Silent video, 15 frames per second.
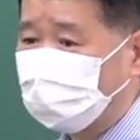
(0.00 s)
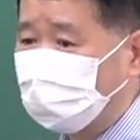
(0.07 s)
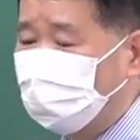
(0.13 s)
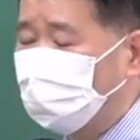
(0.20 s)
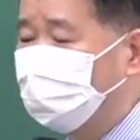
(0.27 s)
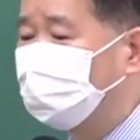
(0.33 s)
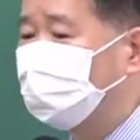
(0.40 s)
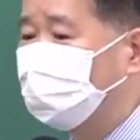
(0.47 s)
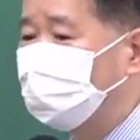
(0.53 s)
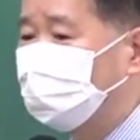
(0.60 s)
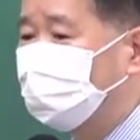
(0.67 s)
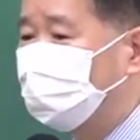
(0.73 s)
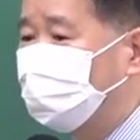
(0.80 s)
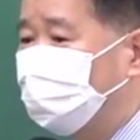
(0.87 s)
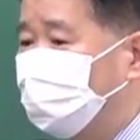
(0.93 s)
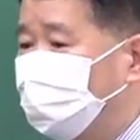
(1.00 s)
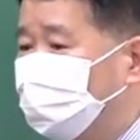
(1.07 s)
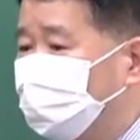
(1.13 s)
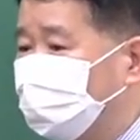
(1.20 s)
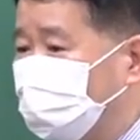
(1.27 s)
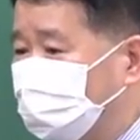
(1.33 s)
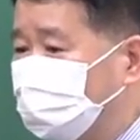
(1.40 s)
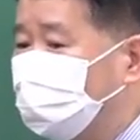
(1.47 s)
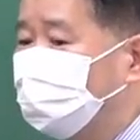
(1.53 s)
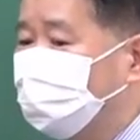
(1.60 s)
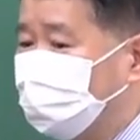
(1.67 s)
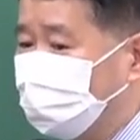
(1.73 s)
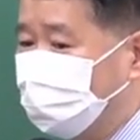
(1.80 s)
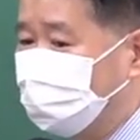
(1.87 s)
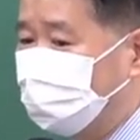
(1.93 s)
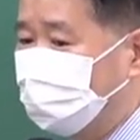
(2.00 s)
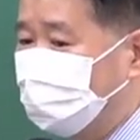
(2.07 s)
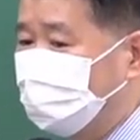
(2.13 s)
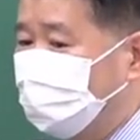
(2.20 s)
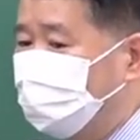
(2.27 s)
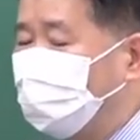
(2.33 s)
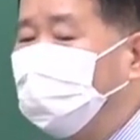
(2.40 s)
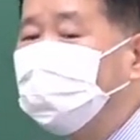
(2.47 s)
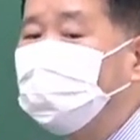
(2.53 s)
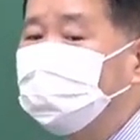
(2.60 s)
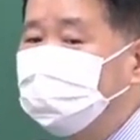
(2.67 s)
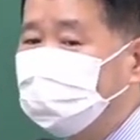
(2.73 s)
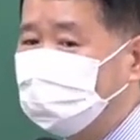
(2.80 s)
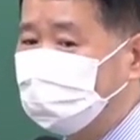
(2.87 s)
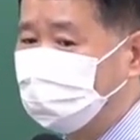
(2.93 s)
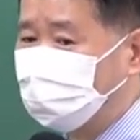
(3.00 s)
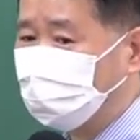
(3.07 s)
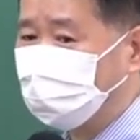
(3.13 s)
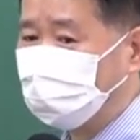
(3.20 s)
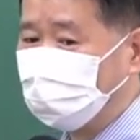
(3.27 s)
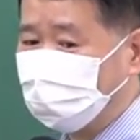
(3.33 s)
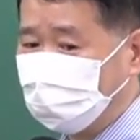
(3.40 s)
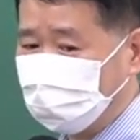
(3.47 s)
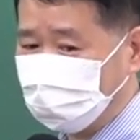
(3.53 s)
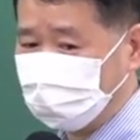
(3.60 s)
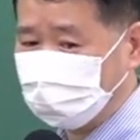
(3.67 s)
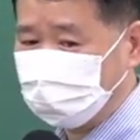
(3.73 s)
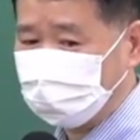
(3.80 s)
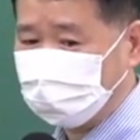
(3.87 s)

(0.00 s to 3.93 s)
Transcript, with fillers: 오다 가다가 보면 괜찮죠. 빨간색이 좋아요.